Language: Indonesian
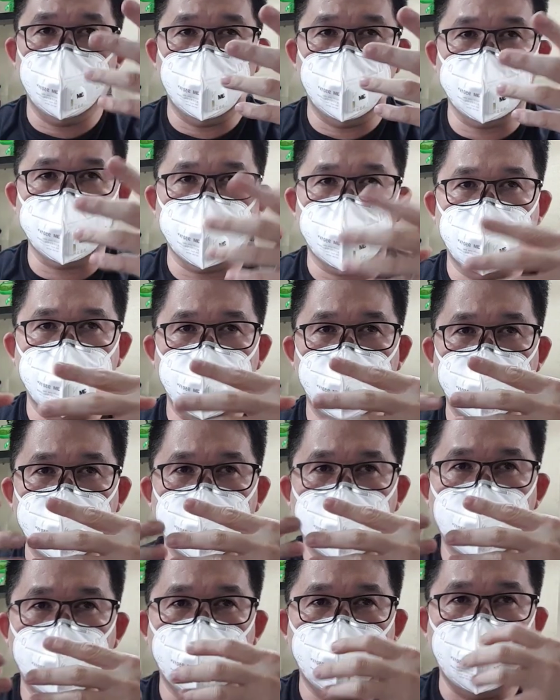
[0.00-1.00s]
jelas karena dia
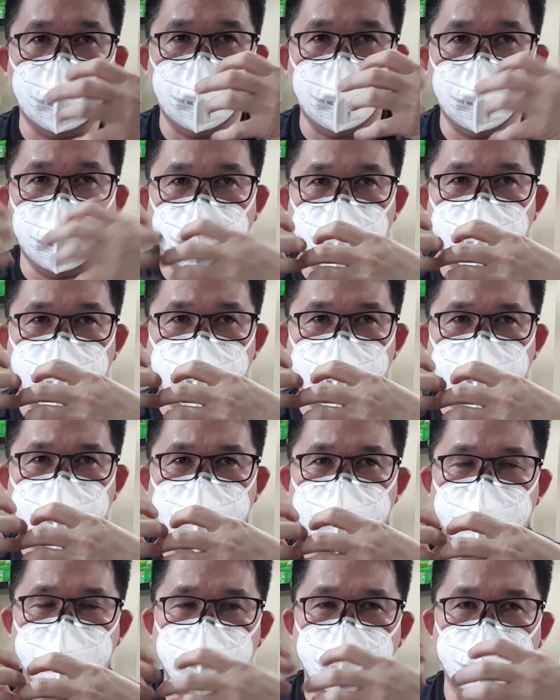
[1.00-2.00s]
nggak menahan
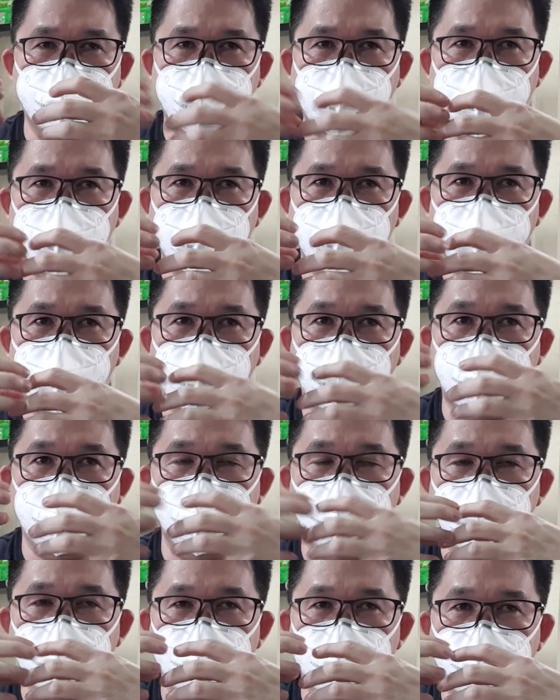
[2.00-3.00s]
menahan suara
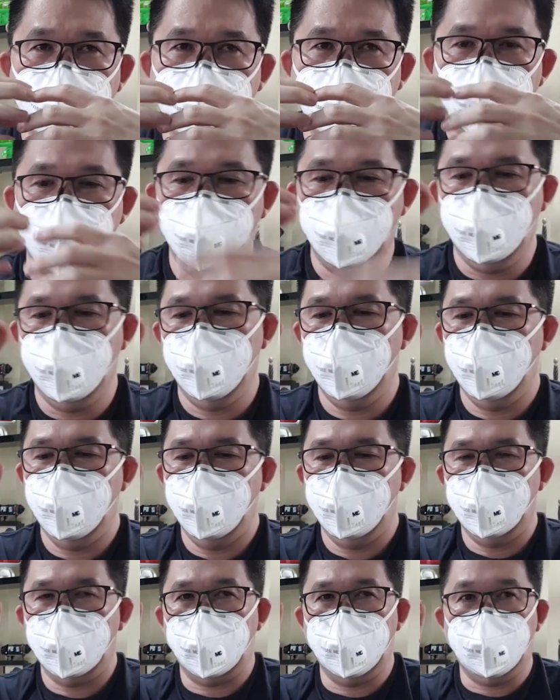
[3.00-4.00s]
ini.
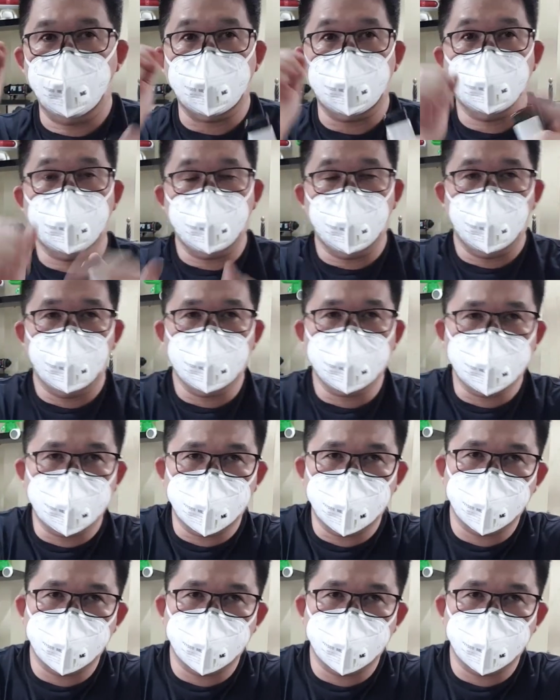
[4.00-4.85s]
Kita akan tes.